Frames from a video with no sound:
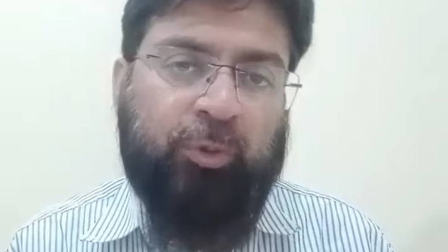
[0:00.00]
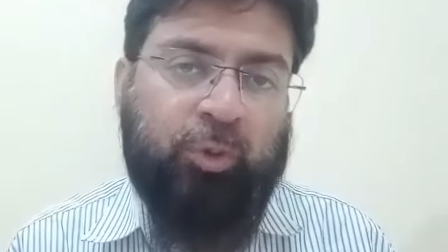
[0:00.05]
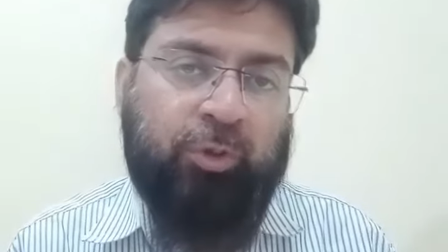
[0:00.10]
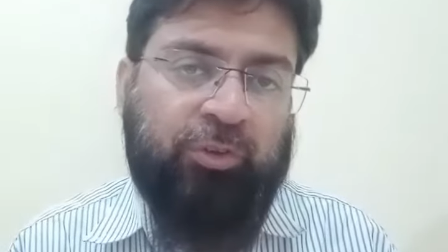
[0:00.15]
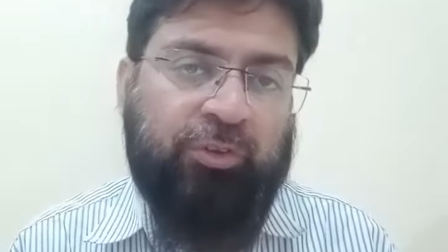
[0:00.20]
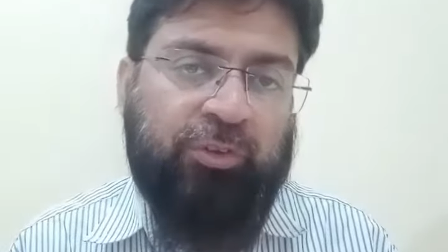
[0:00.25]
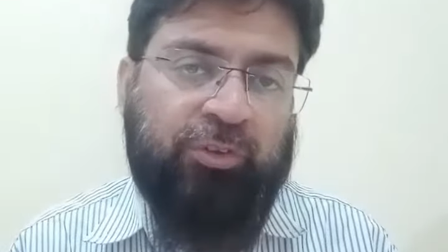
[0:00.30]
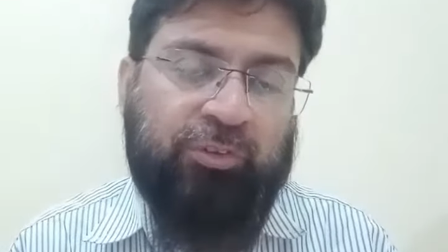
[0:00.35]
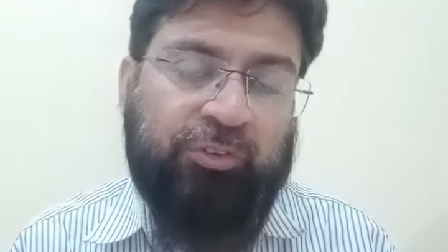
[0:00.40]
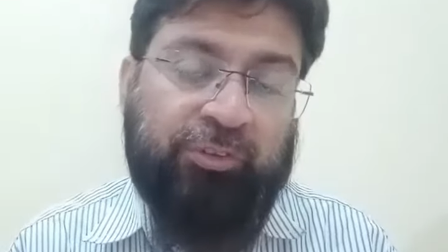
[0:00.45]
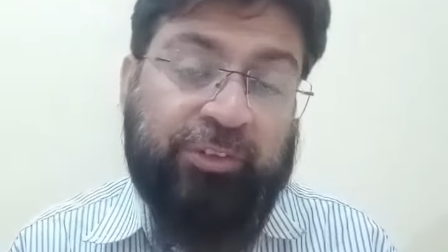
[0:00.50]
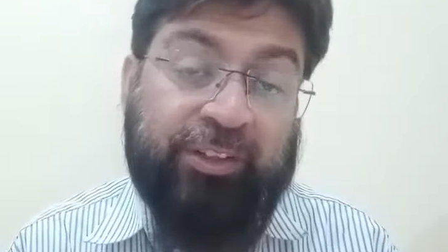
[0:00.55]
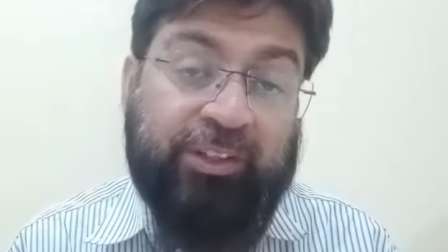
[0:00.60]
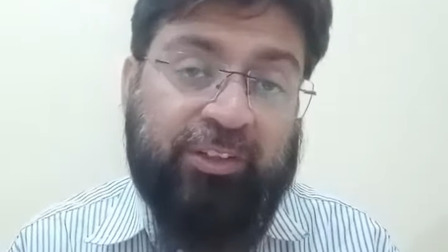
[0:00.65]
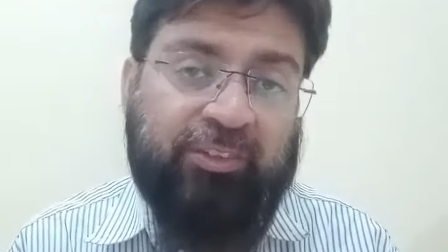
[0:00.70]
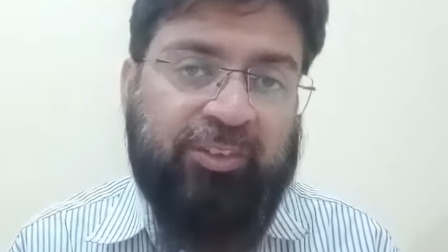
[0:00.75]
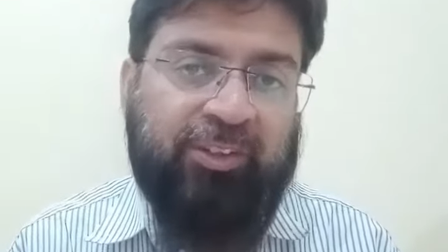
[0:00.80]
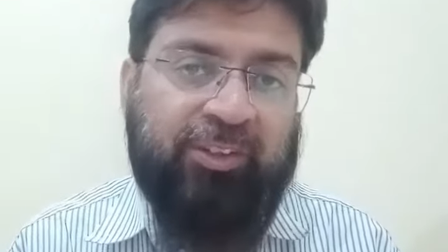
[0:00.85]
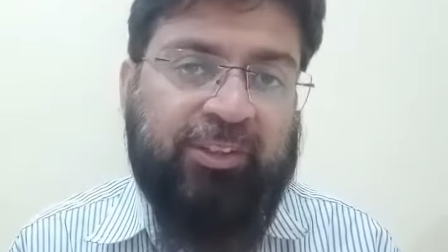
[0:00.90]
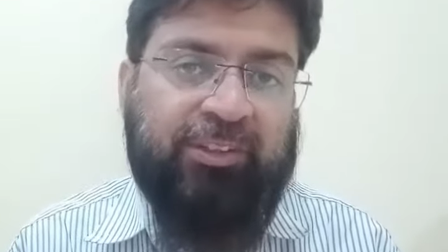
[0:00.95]

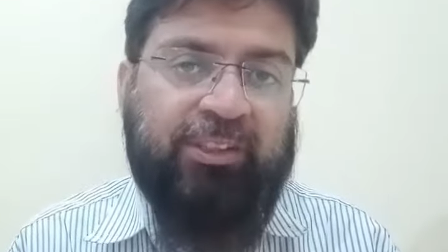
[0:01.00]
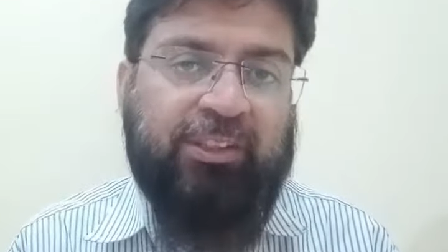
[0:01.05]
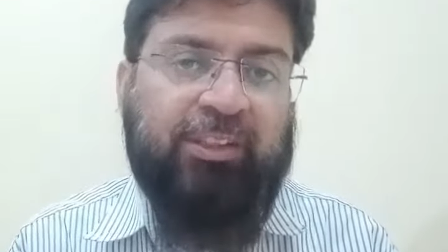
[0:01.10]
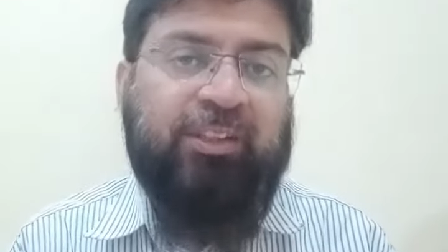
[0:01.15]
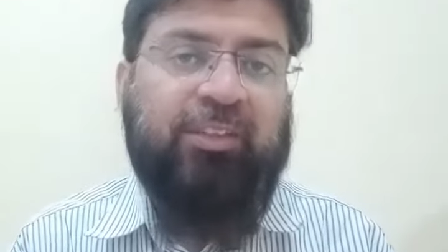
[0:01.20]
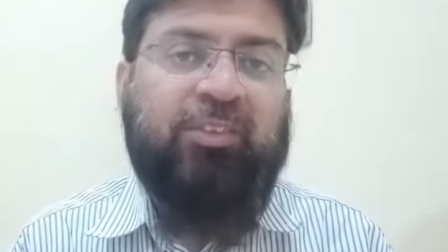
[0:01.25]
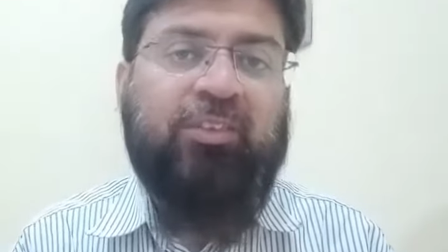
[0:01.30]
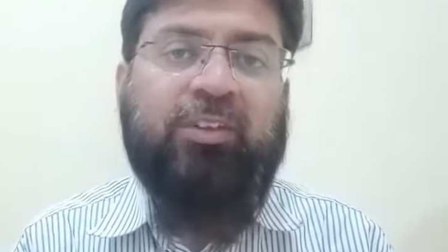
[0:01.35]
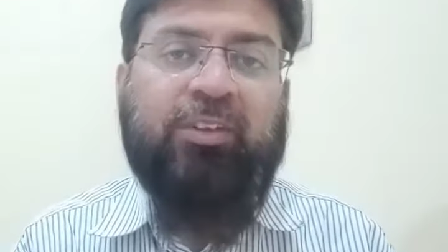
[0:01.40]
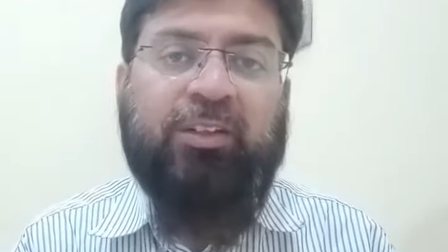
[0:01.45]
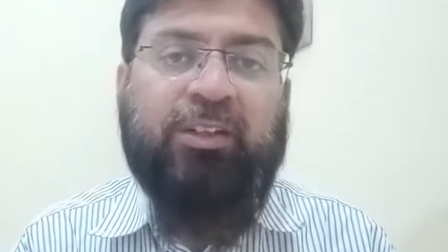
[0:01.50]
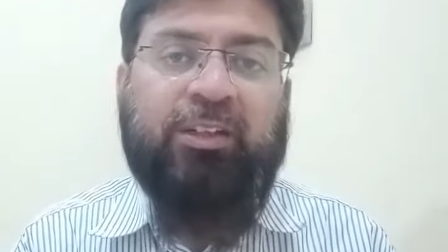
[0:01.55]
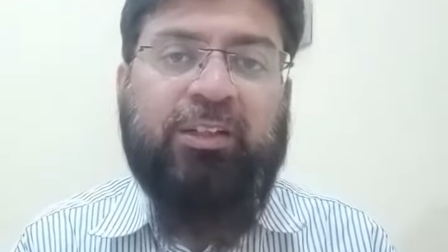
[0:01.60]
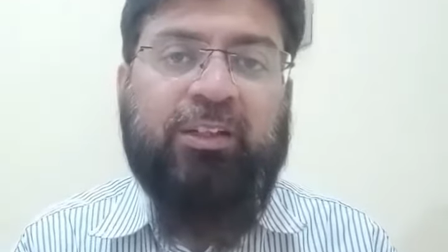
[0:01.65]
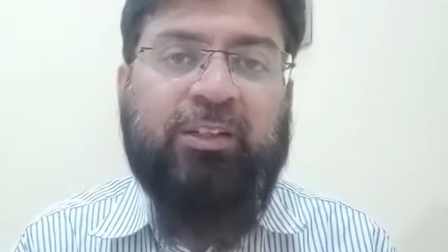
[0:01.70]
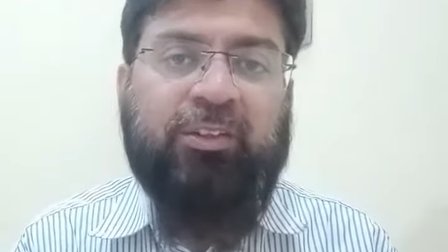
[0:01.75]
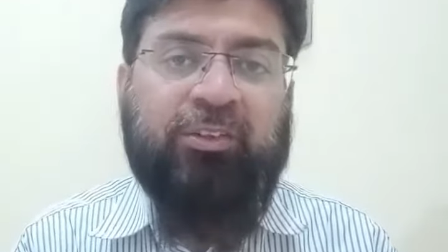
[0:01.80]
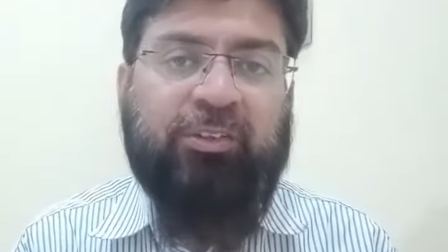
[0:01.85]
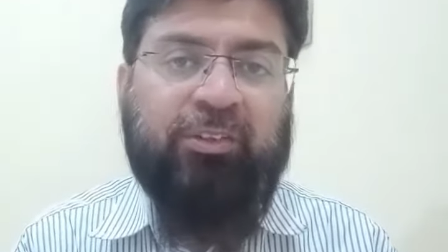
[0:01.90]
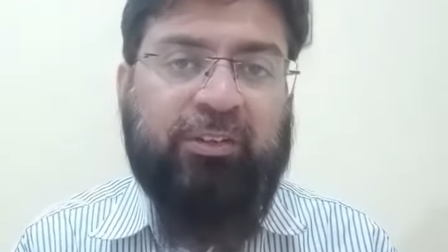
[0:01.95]
कॉन्सनट्रेट सही तरीके से नहीं
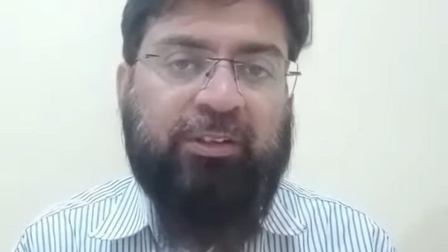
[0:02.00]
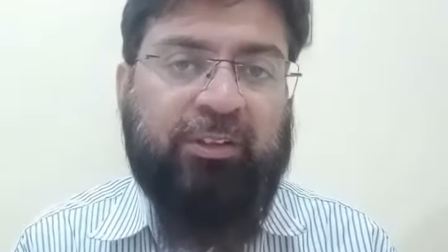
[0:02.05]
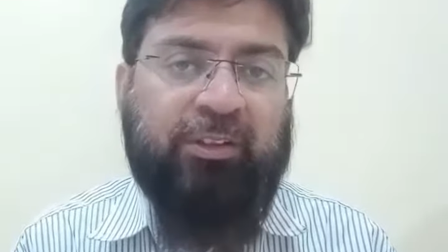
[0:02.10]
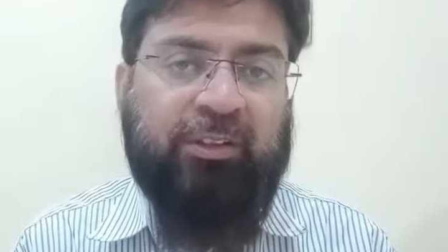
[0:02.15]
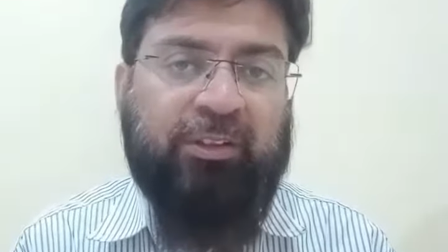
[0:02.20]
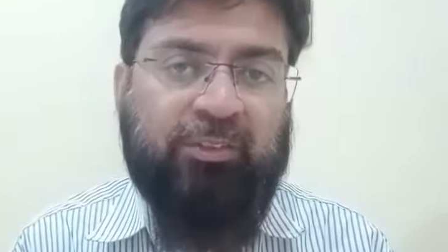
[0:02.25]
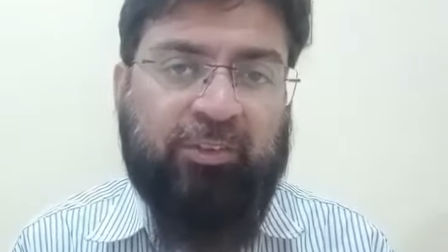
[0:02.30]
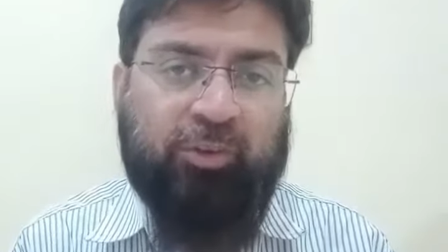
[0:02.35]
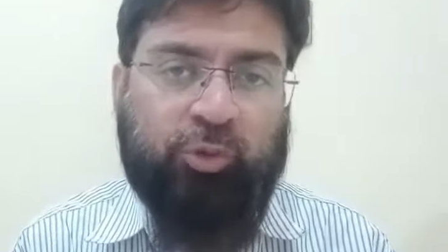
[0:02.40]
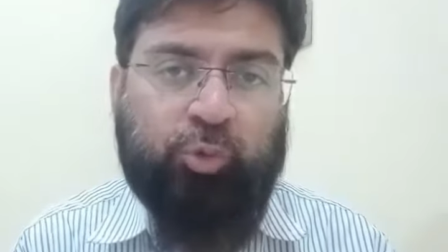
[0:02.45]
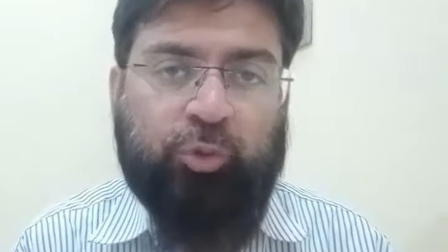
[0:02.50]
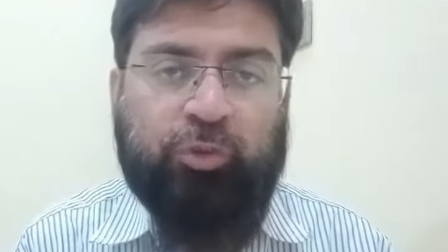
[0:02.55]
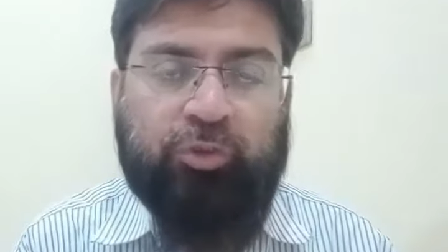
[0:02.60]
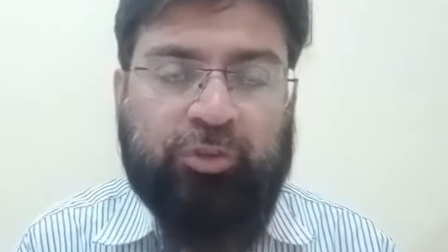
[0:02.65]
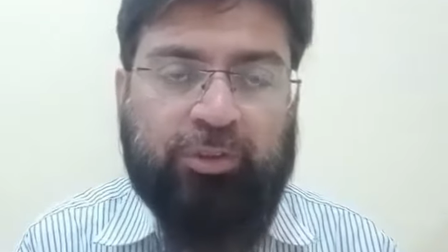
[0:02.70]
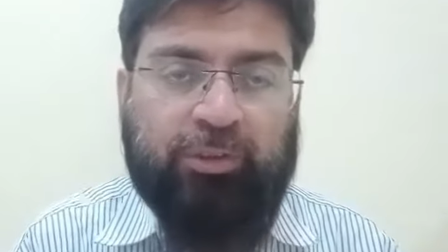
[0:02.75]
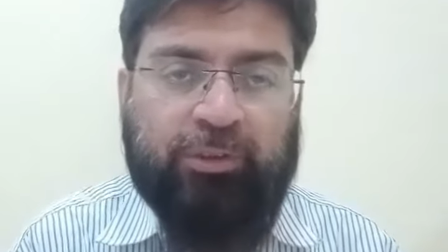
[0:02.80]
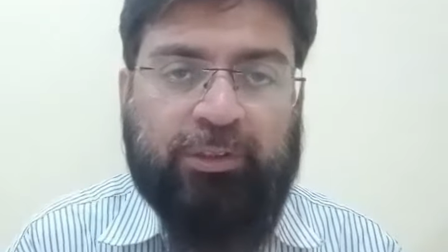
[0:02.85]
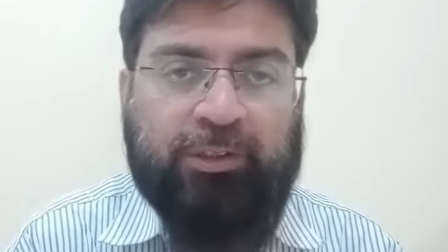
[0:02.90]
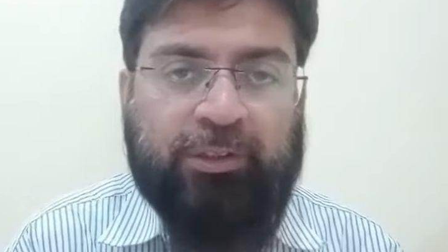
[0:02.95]
कर सकते हैं एक
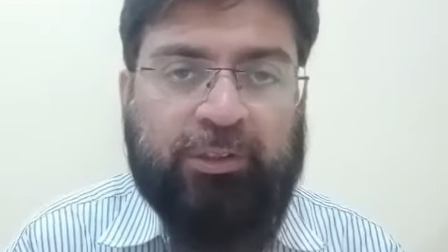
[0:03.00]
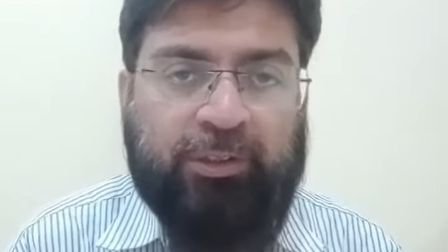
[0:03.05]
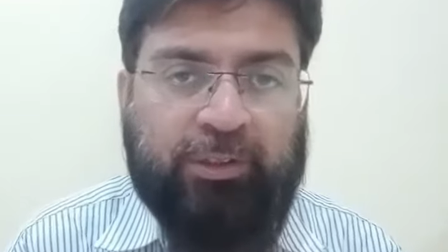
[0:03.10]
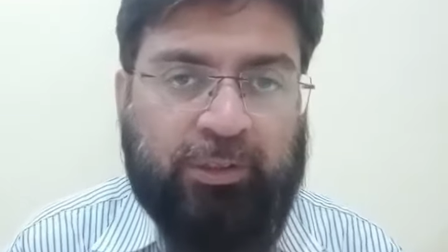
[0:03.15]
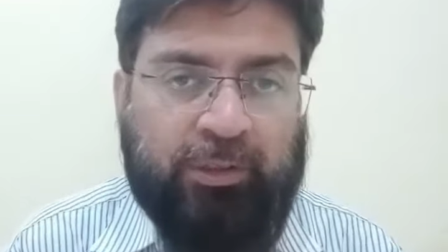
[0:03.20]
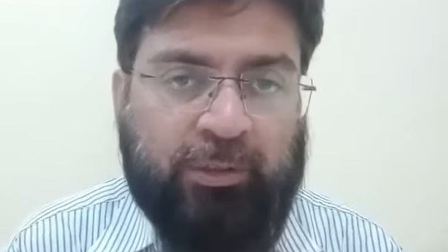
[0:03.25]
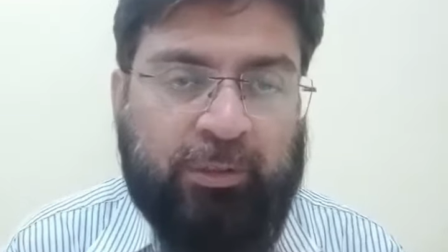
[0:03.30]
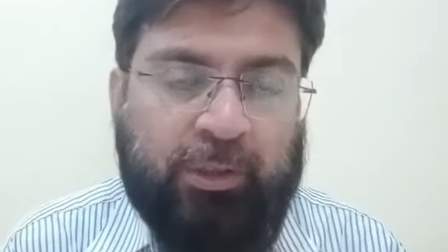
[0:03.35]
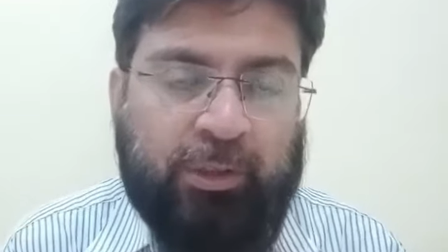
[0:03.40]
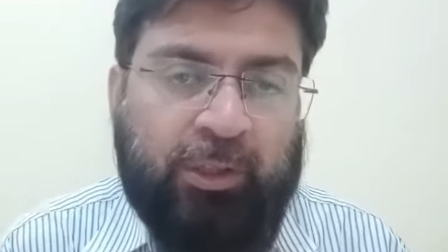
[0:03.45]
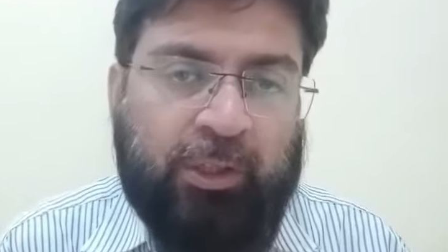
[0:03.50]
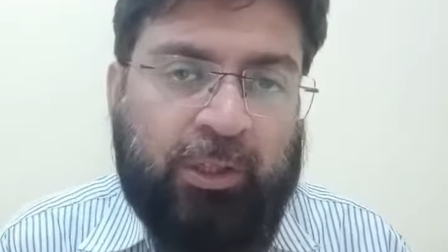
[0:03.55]
सिचुएशन के अंदर